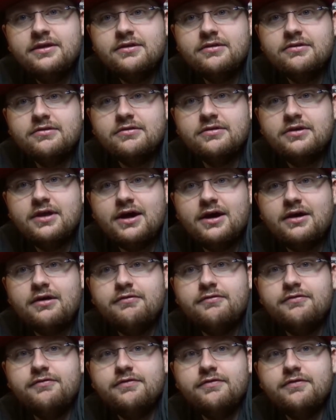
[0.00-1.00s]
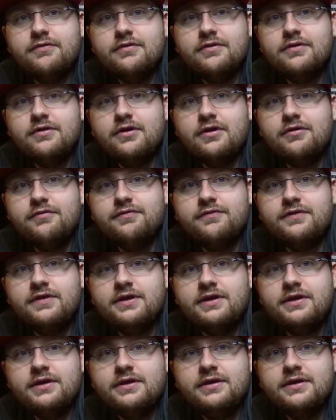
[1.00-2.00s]
So eine auf,
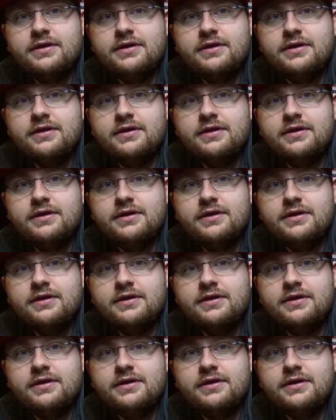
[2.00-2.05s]
offene.